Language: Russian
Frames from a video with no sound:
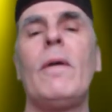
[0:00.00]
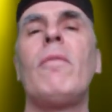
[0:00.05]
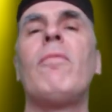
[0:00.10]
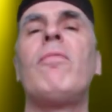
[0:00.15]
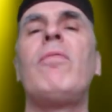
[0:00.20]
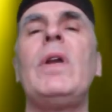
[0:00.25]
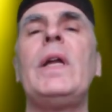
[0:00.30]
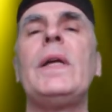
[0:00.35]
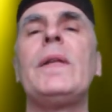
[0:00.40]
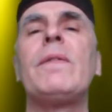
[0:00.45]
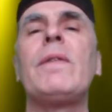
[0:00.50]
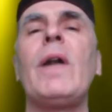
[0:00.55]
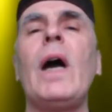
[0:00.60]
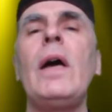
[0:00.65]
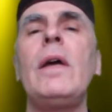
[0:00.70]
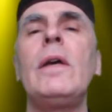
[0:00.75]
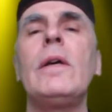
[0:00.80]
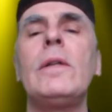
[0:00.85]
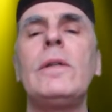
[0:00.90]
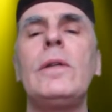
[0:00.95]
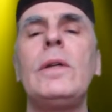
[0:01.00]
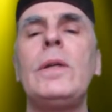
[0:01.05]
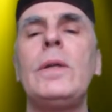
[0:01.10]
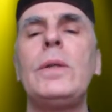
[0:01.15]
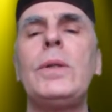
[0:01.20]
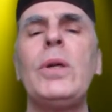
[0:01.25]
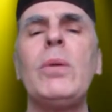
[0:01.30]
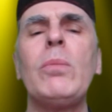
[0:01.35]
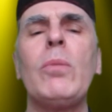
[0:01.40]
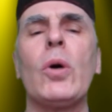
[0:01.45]
Влетает
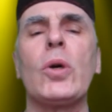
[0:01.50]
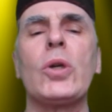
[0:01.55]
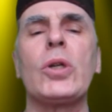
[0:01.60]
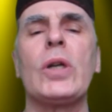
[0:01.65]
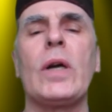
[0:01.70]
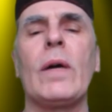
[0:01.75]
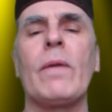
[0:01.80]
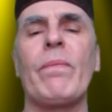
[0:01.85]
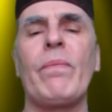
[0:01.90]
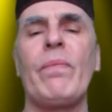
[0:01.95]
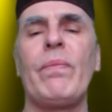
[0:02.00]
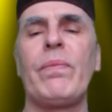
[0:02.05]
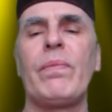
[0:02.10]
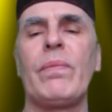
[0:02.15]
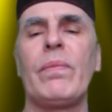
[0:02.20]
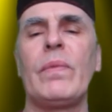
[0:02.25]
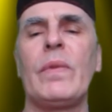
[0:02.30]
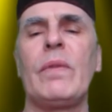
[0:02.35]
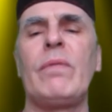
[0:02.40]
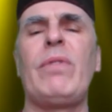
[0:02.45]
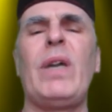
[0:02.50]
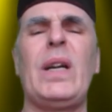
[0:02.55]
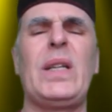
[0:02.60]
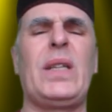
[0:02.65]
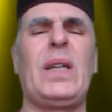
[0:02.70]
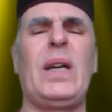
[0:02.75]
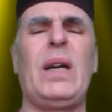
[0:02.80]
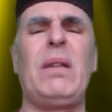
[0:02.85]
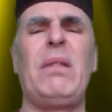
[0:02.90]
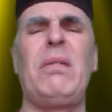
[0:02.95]
Тимошка.
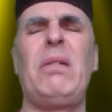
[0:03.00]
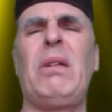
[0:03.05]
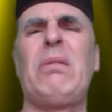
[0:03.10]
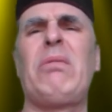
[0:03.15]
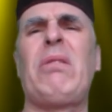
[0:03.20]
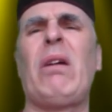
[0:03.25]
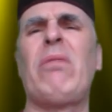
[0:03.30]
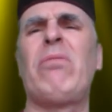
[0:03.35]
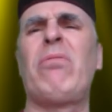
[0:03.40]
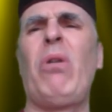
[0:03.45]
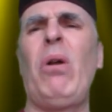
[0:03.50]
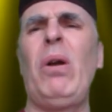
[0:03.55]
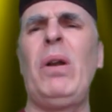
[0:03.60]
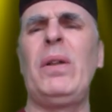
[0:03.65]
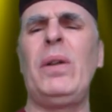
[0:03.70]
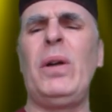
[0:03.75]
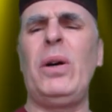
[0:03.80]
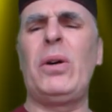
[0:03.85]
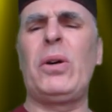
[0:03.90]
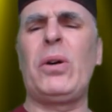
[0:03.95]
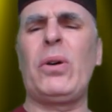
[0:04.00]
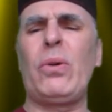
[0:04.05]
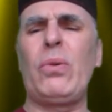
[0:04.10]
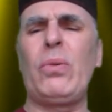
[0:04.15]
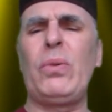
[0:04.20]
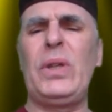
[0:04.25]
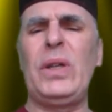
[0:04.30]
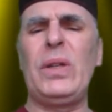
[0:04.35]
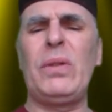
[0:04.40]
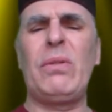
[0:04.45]
Васька недовольно
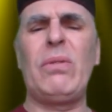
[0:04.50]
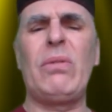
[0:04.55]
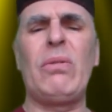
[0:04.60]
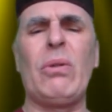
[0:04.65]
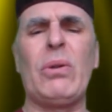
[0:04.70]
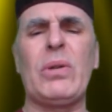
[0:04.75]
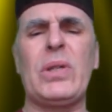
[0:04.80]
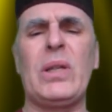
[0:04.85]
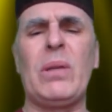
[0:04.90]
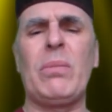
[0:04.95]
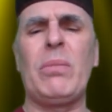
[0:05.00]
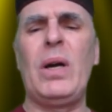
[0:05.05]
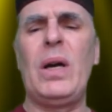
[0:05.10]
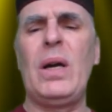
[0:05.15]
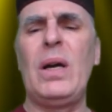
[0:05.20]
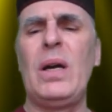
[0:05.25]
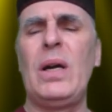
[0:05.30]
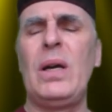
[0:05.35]
крутит носом.